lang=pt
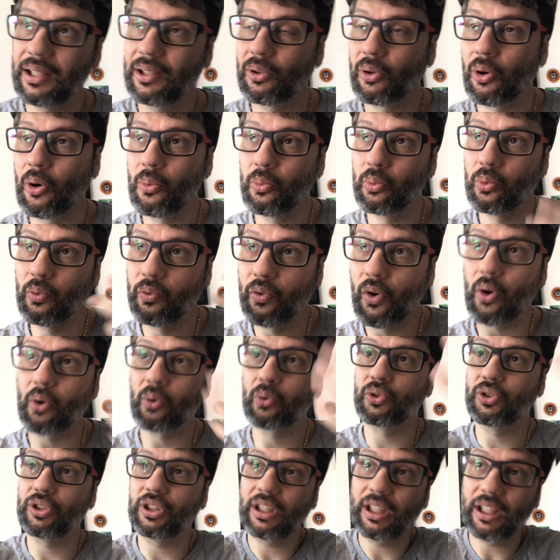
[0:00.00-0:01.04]
eu não vou
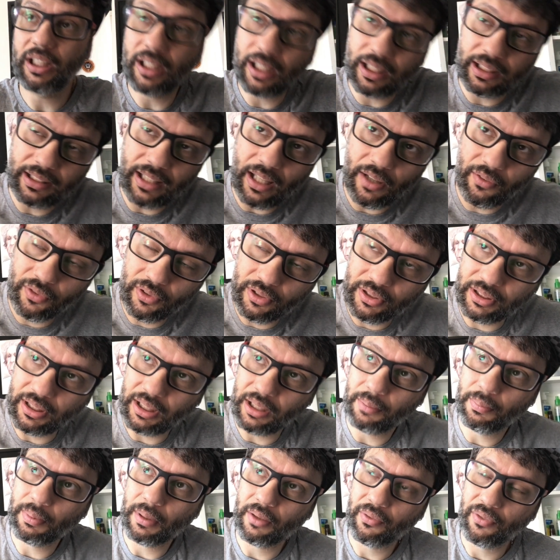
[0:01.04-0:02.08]
conseguir até
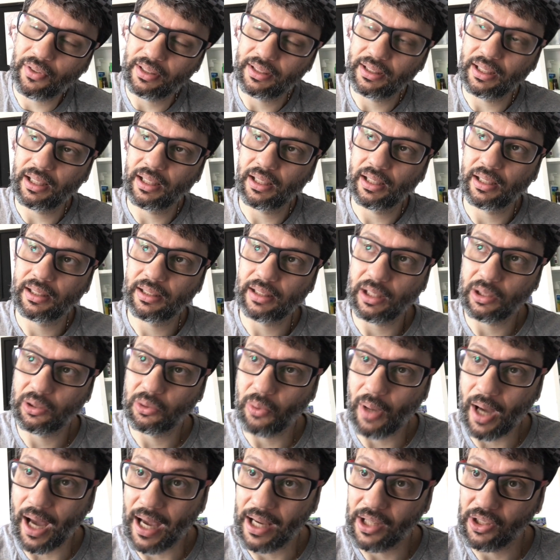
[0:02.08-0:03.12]
você para fazer a
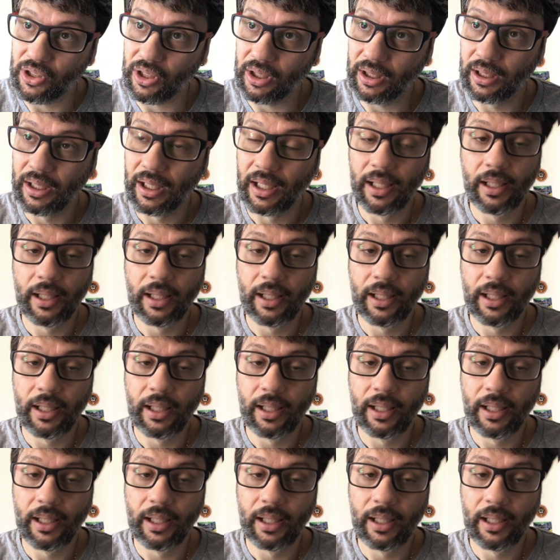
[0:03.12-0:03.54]
tatuagem.